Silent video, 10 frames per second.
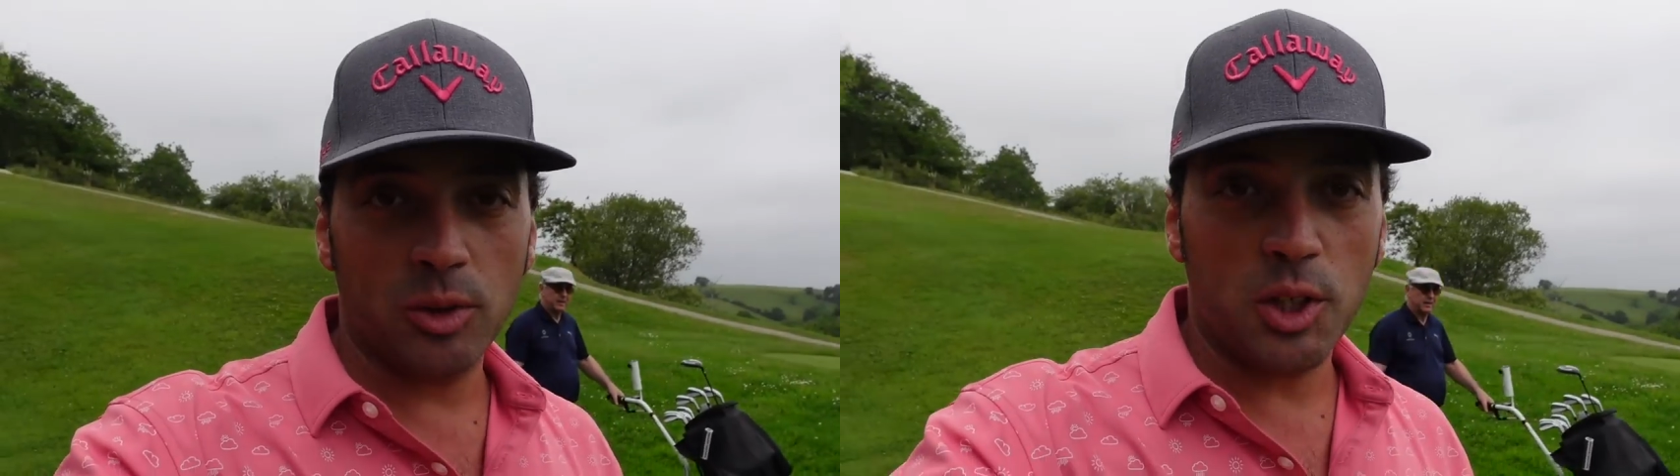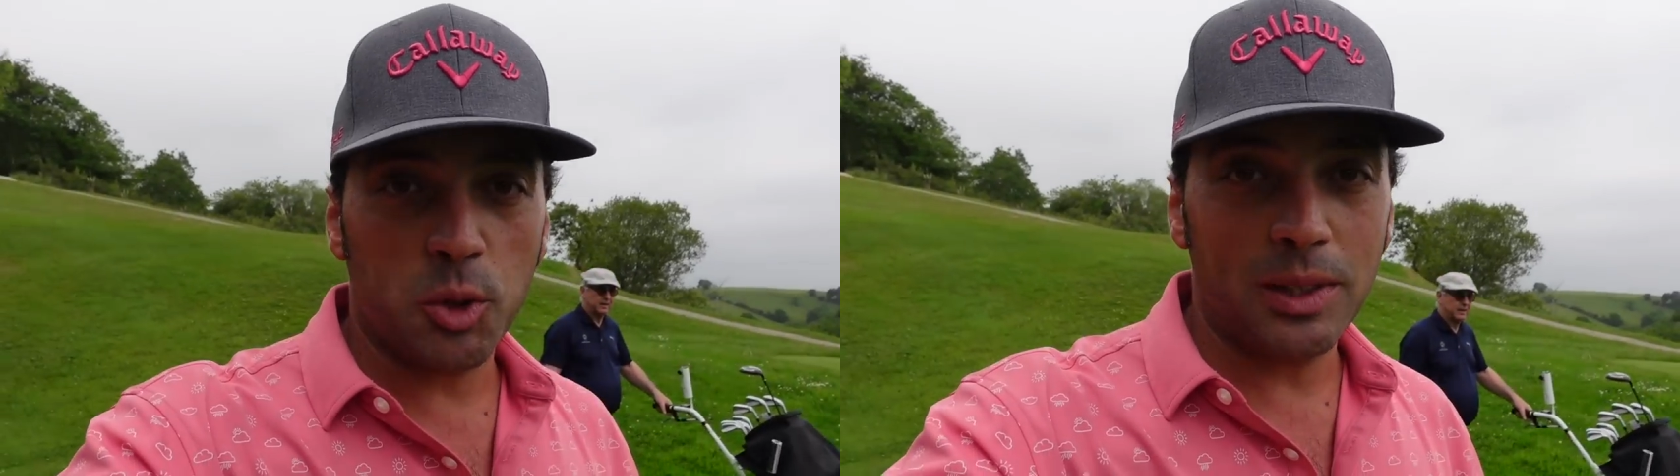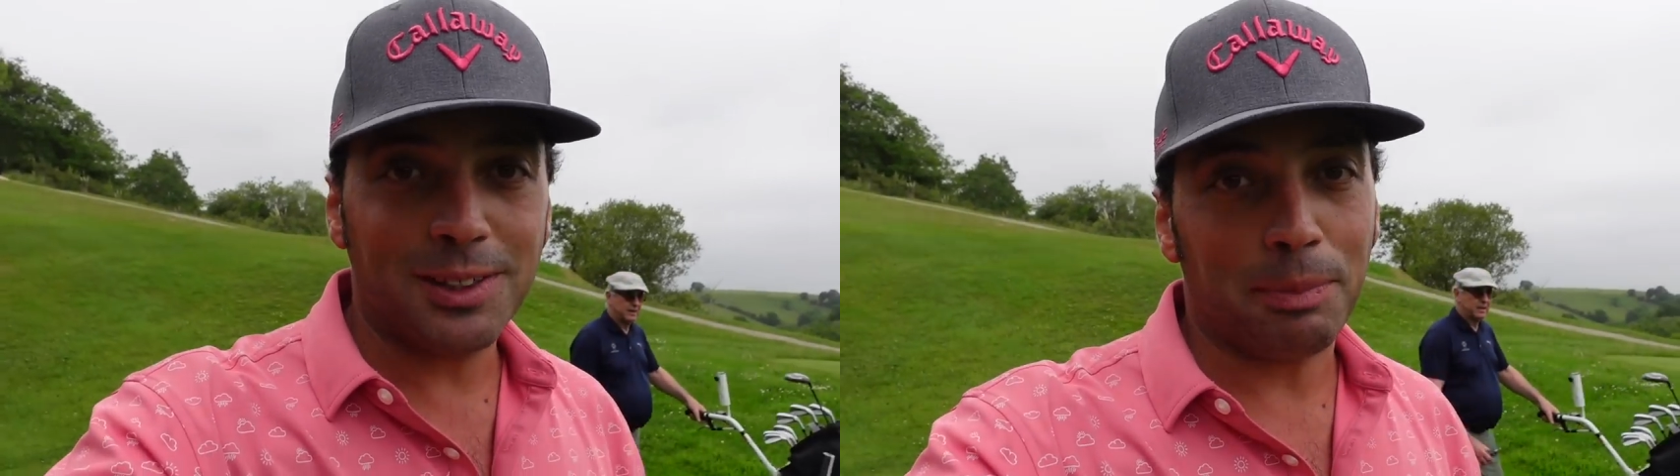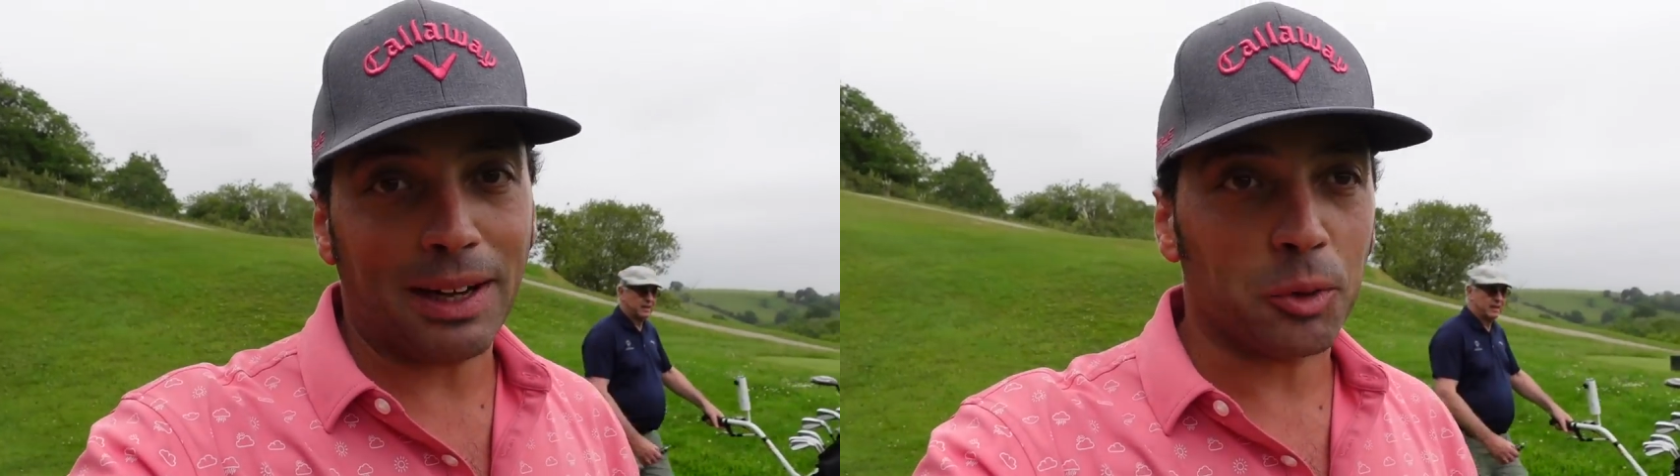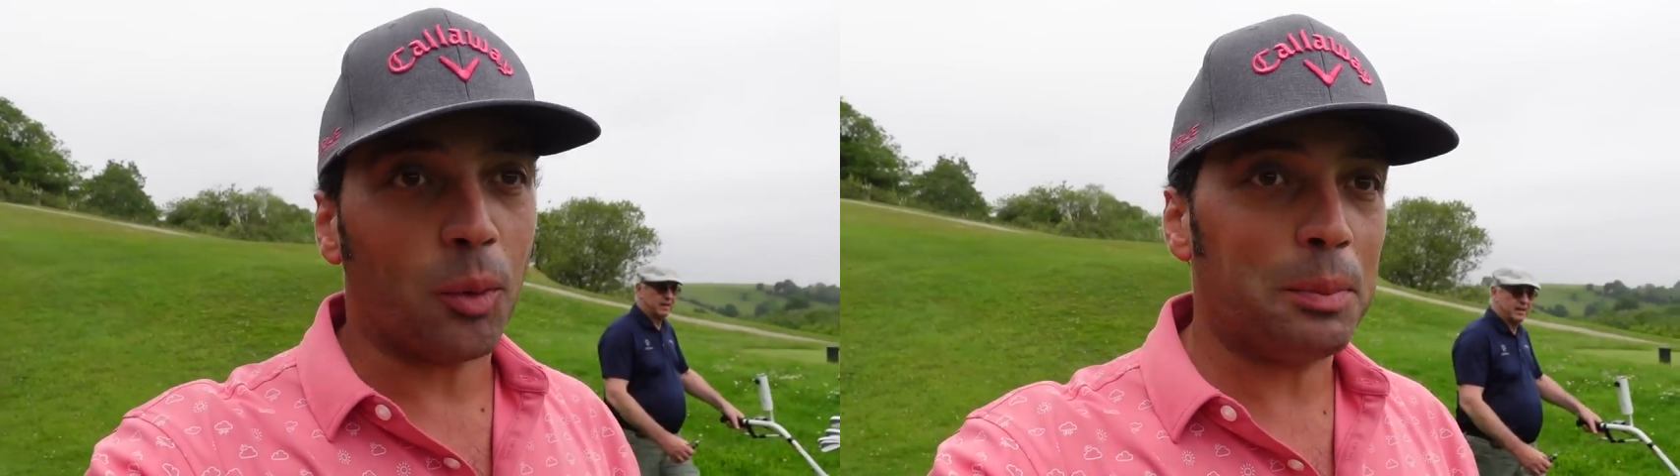du 18,
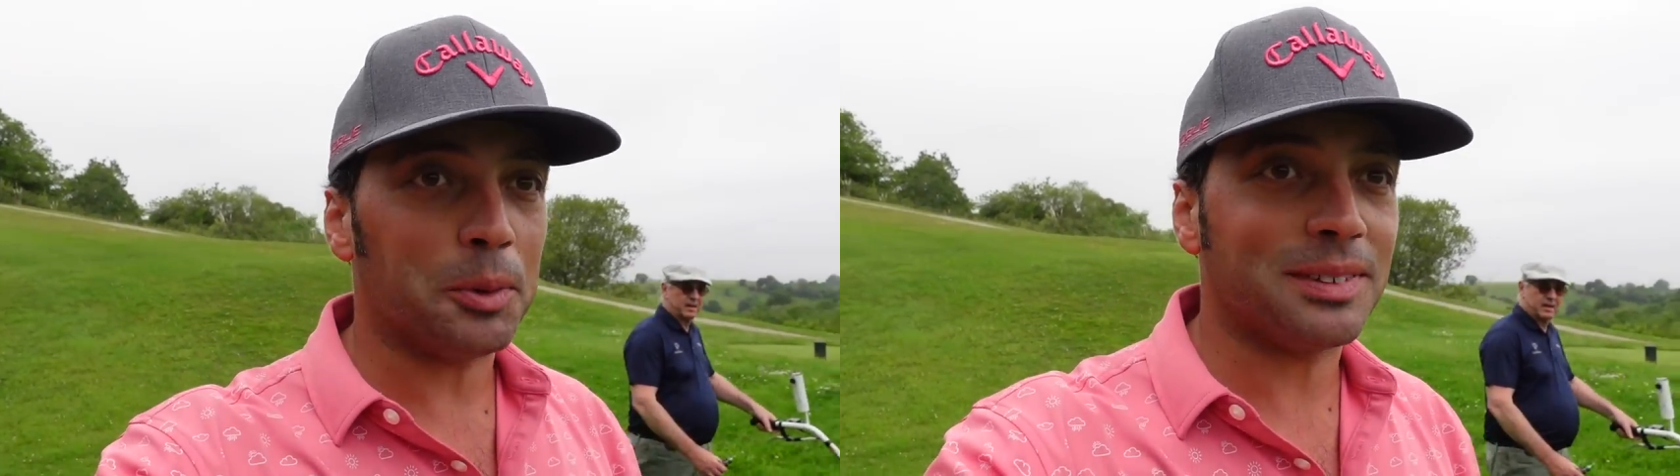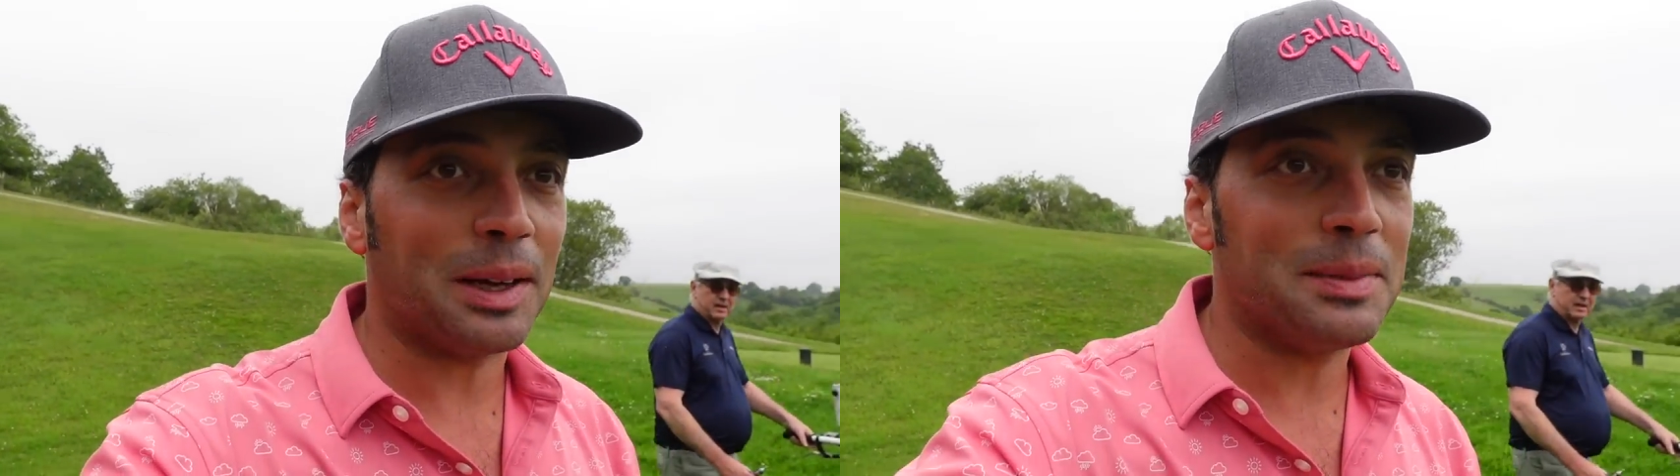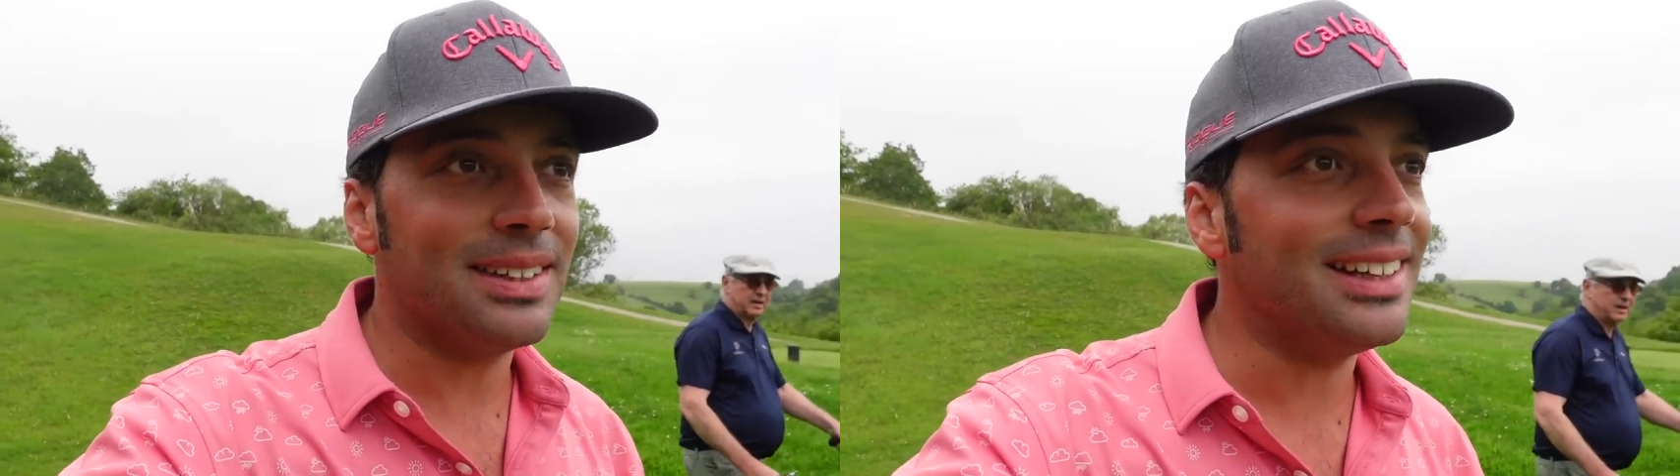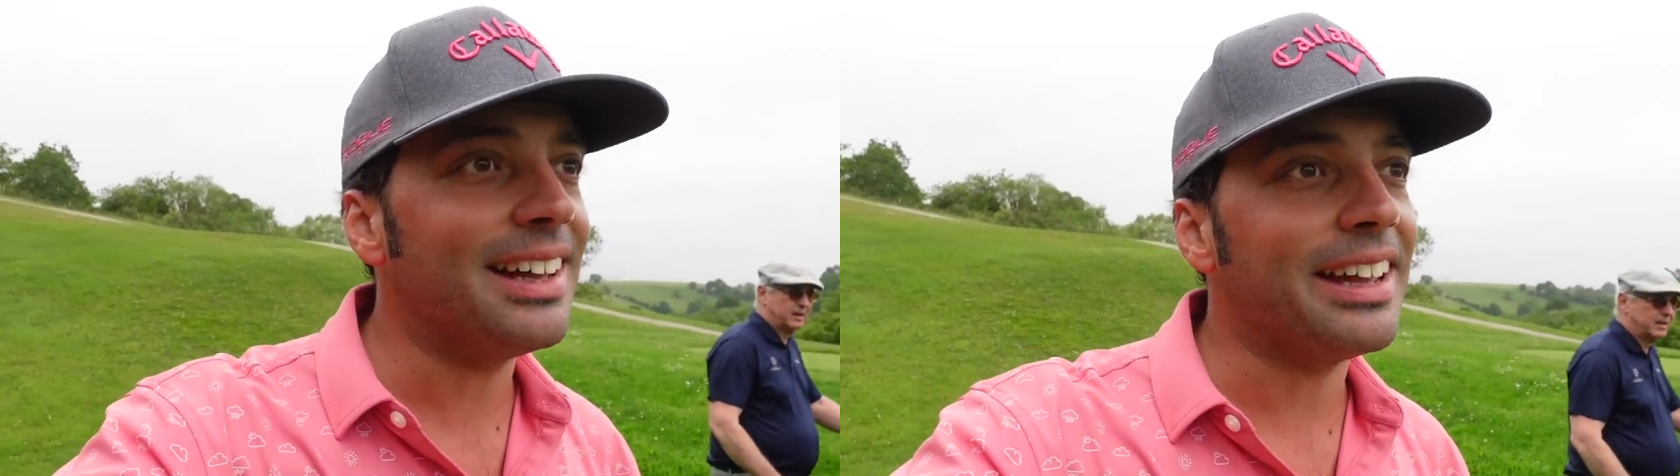par 3 pour terminer,